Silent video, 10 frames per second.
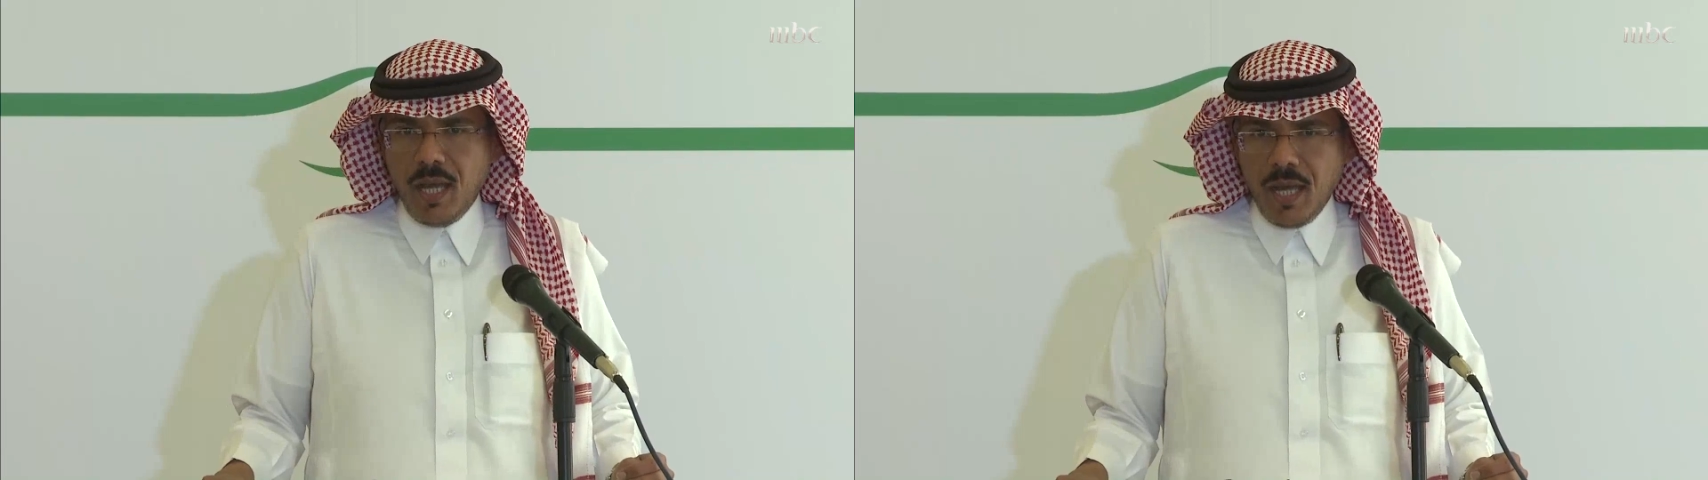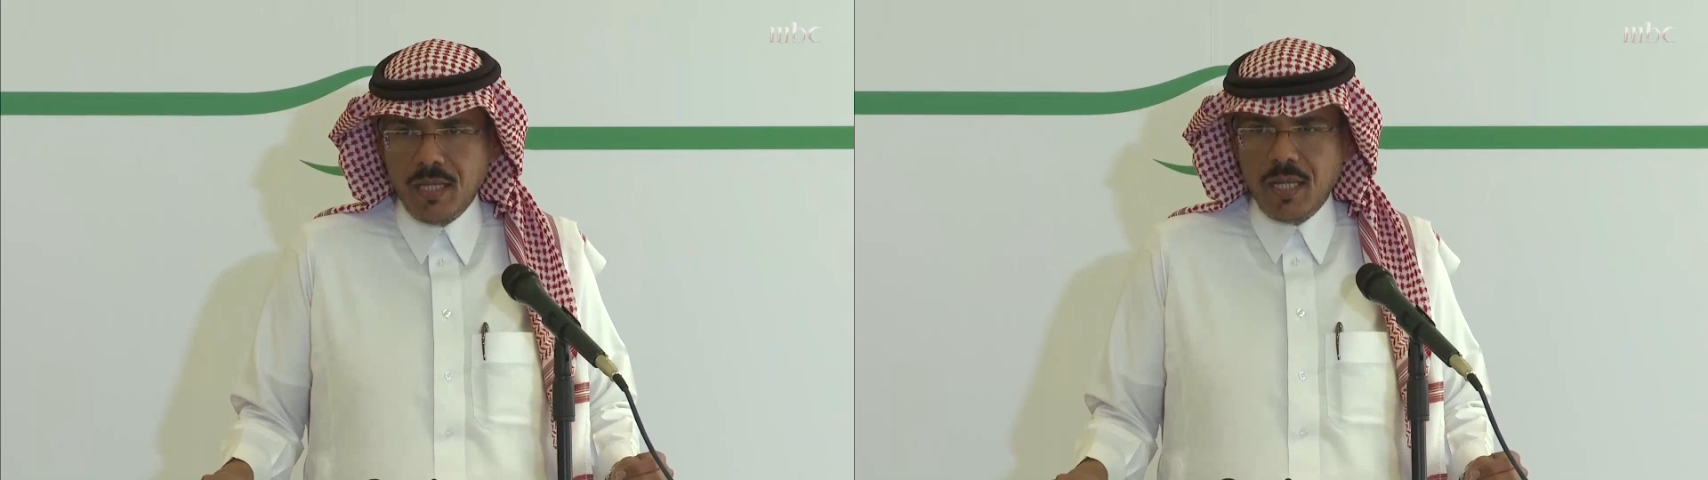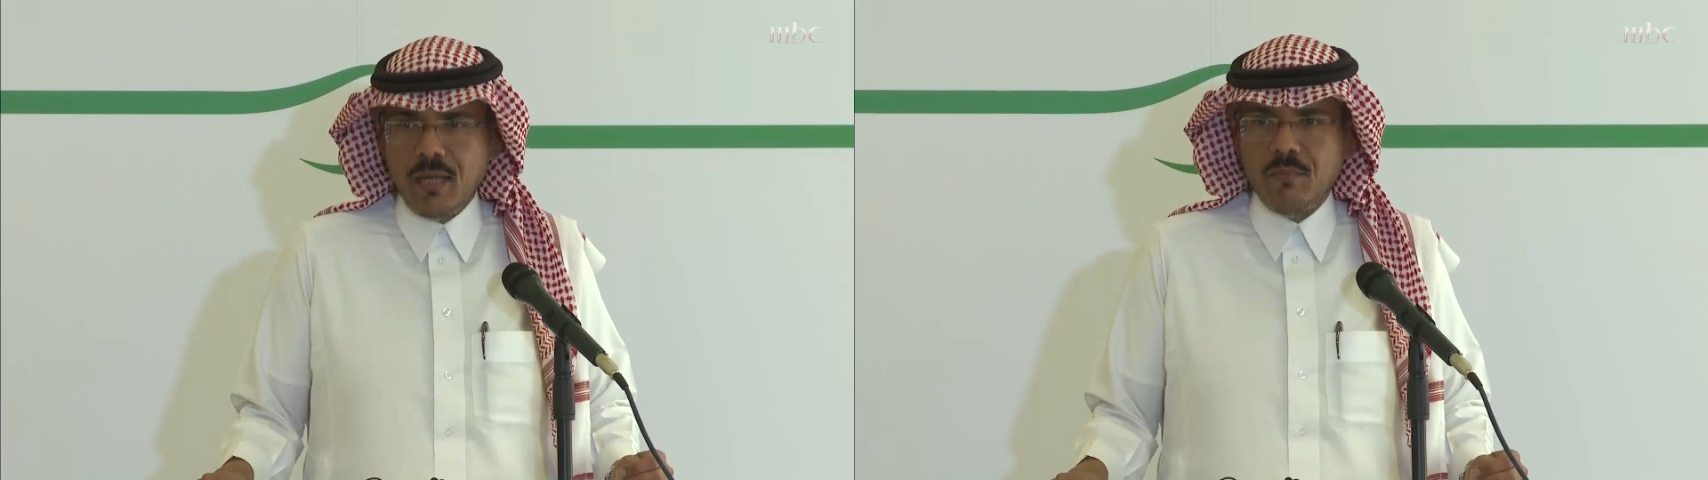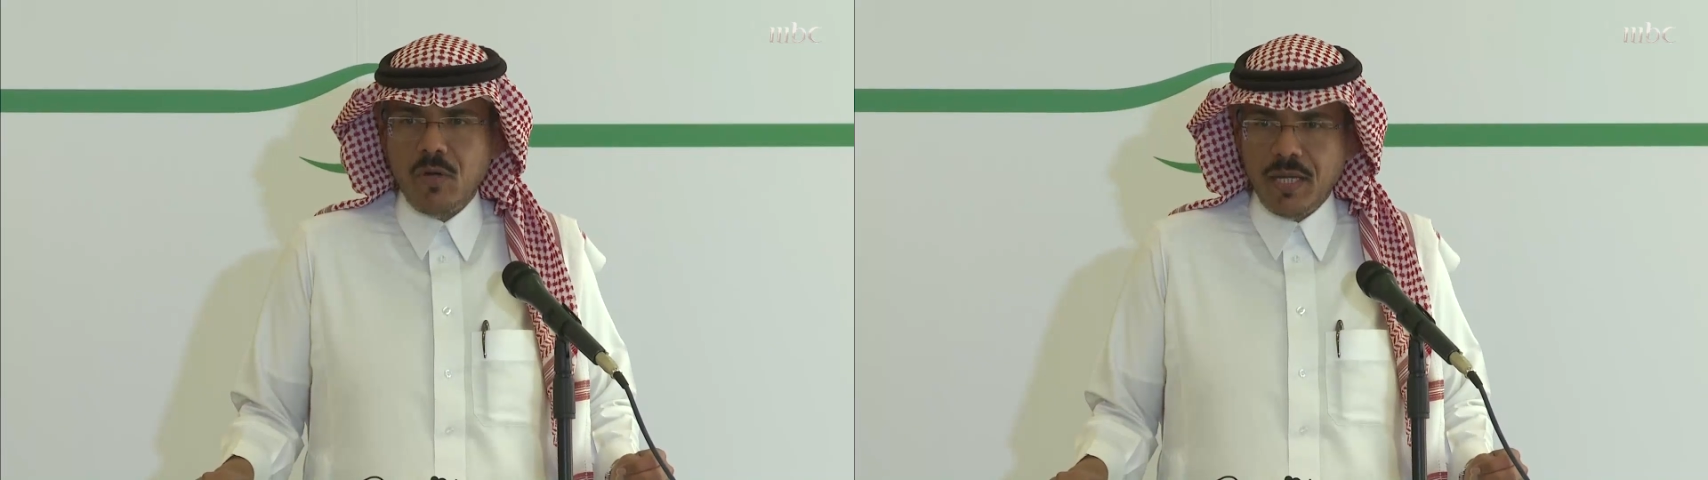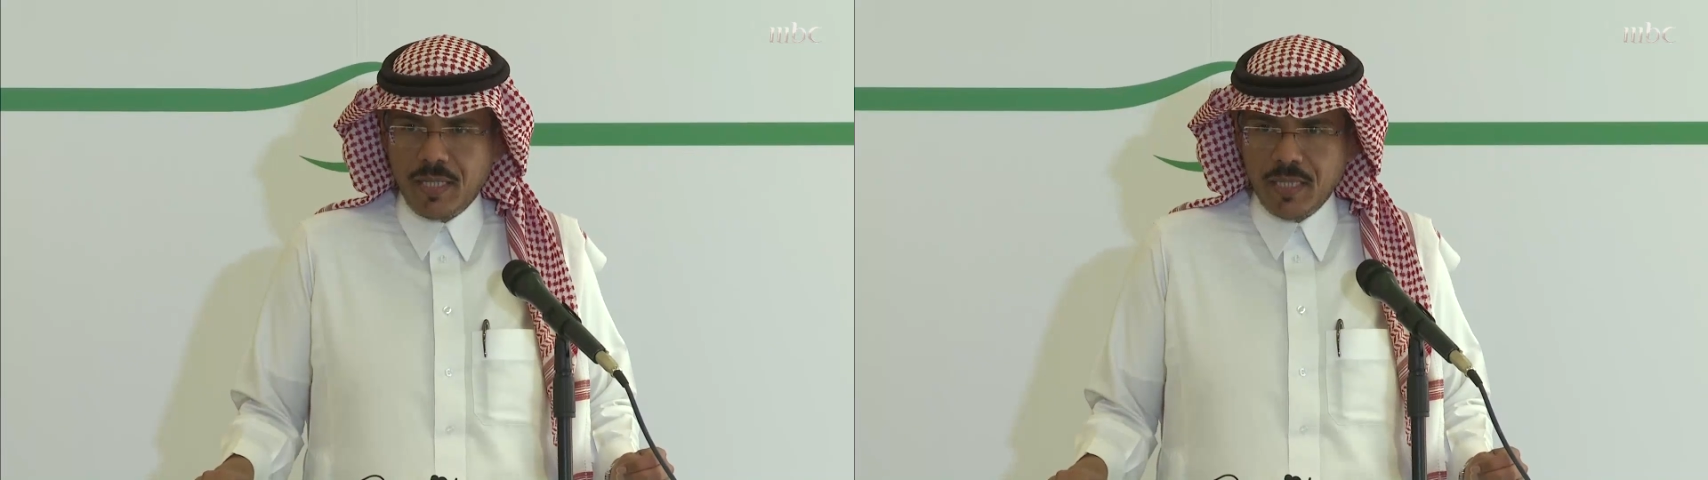حالة
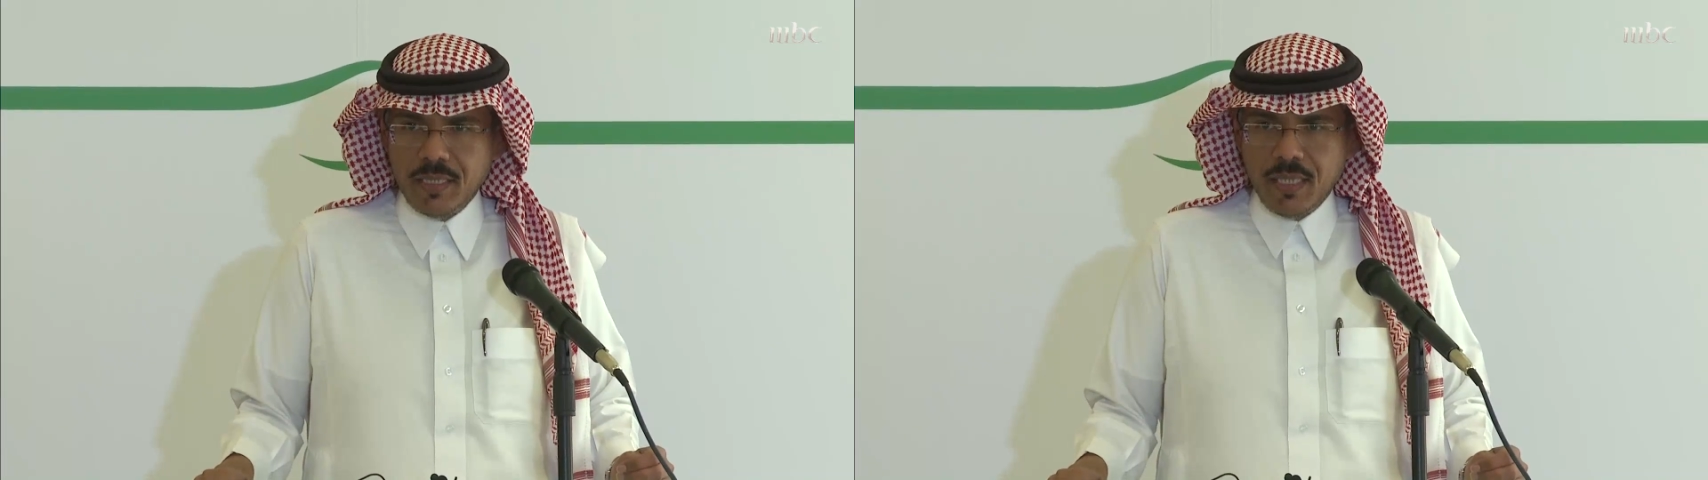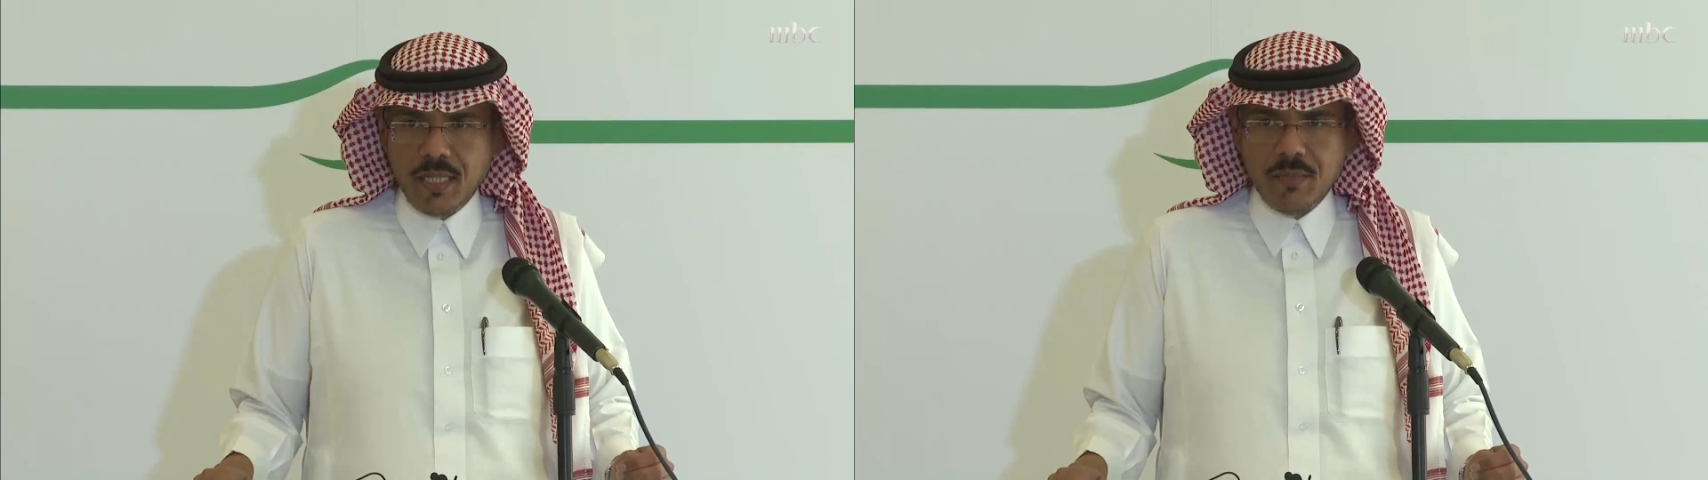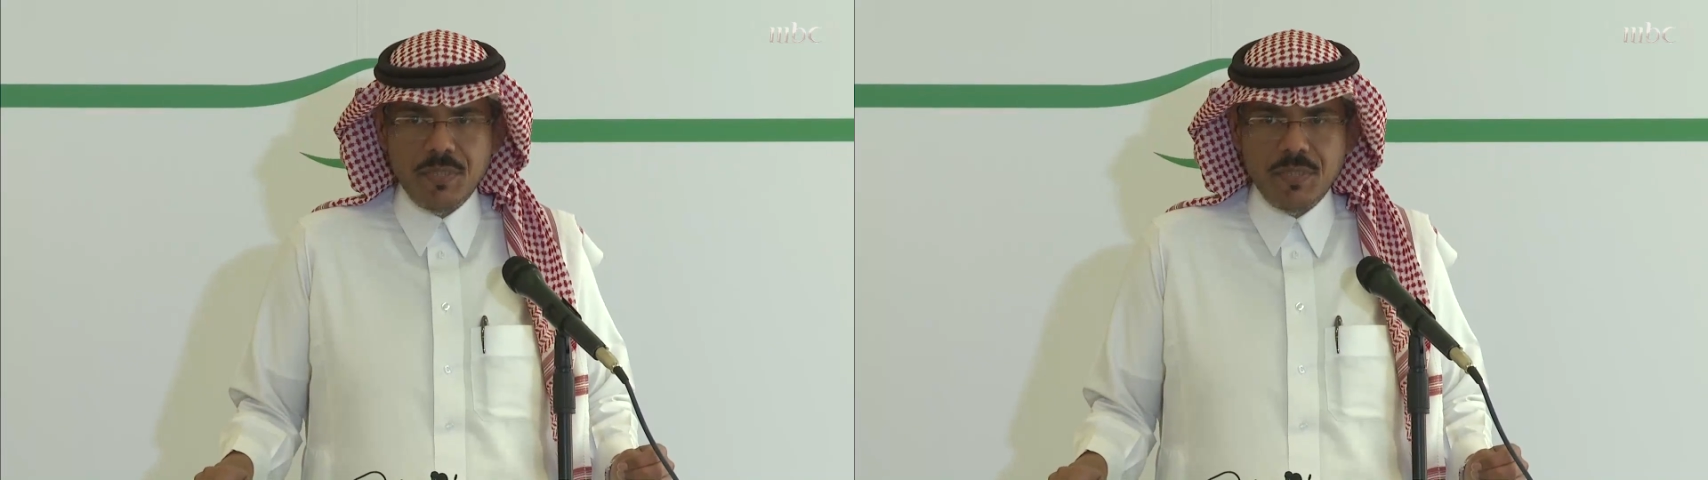مؤكدة